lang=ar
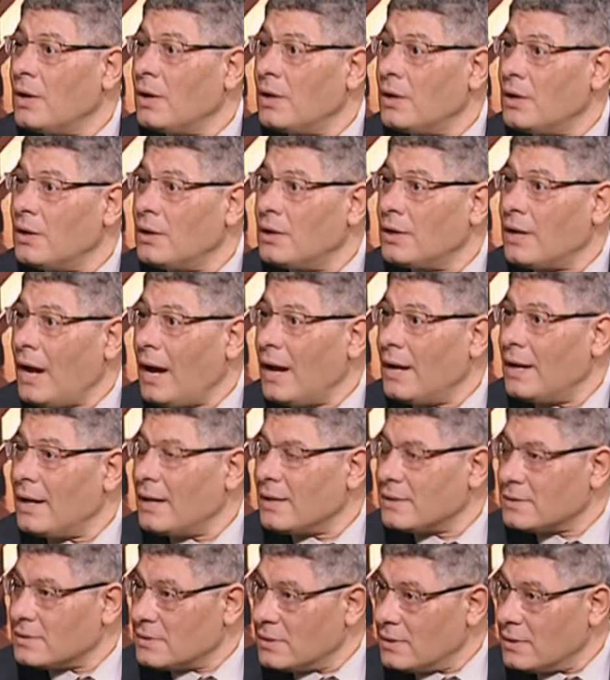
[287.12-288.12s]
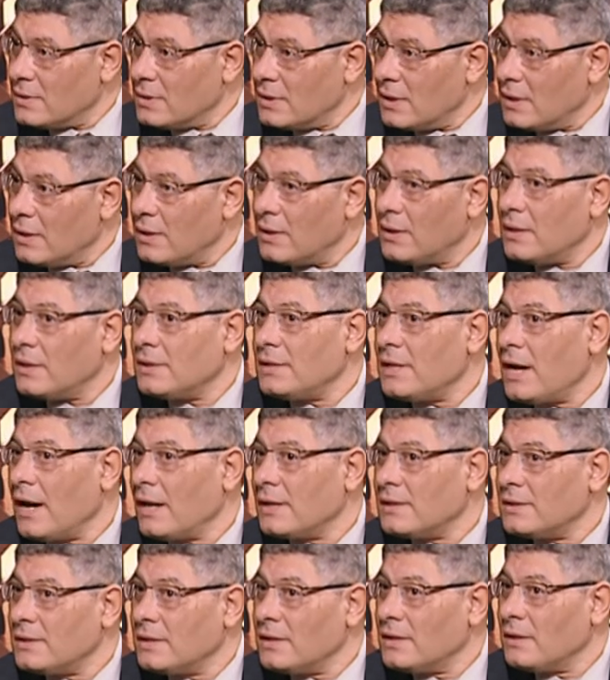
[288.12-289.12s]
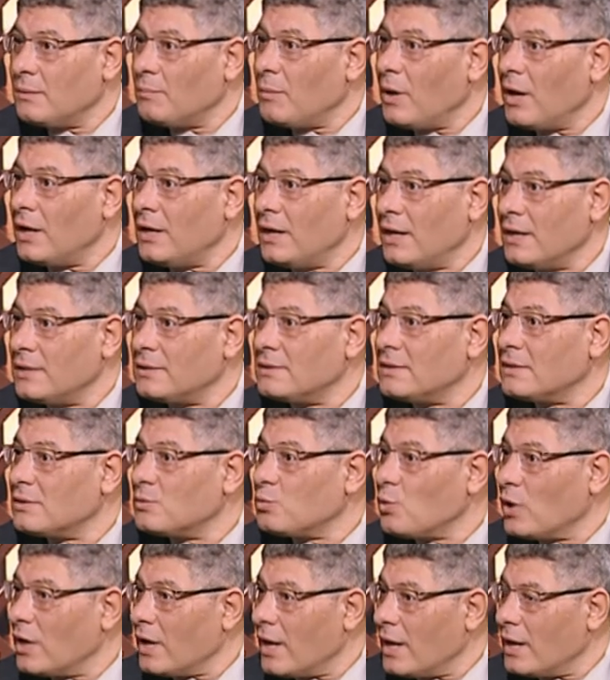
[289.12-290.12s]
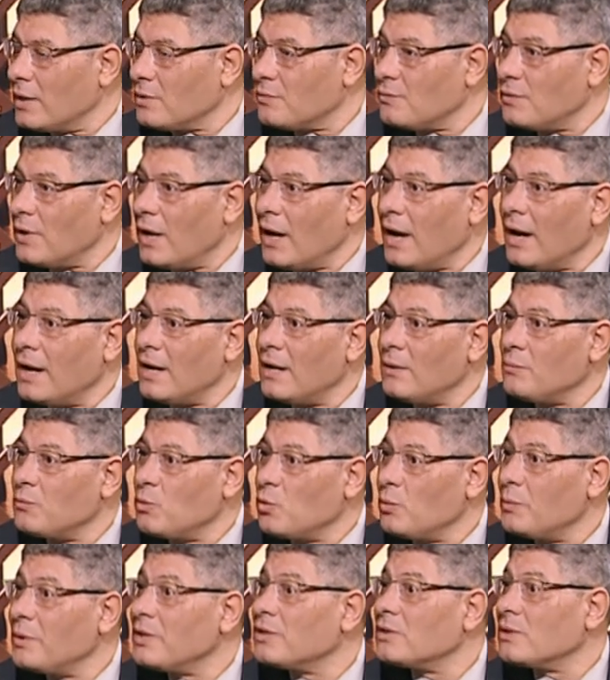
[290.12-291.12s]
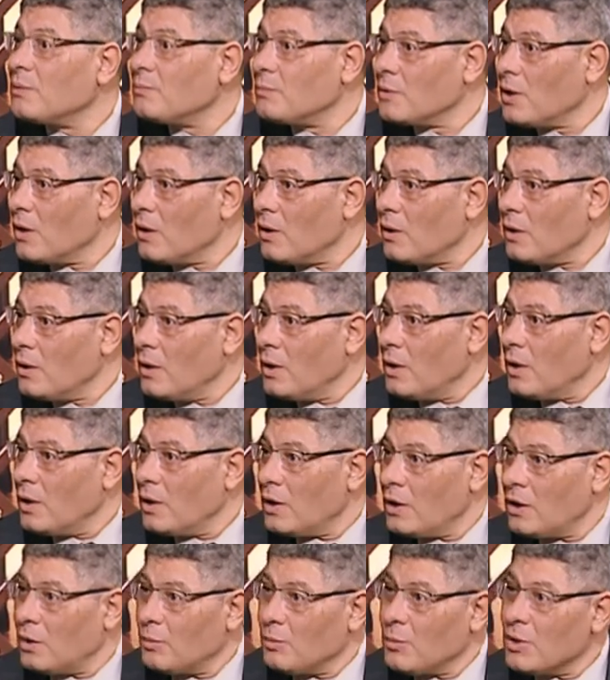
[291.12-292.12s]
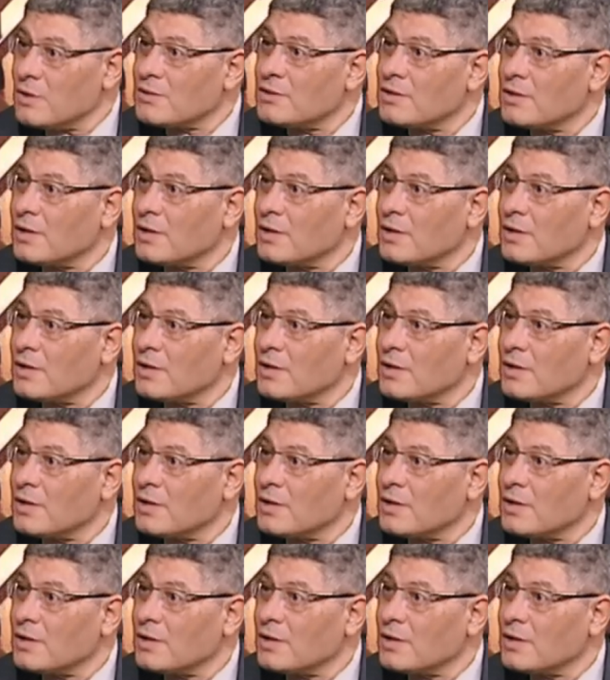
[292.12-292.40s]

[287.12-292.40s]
رحلات يعني لعده وجهات في العالم ومن ضمنها مصر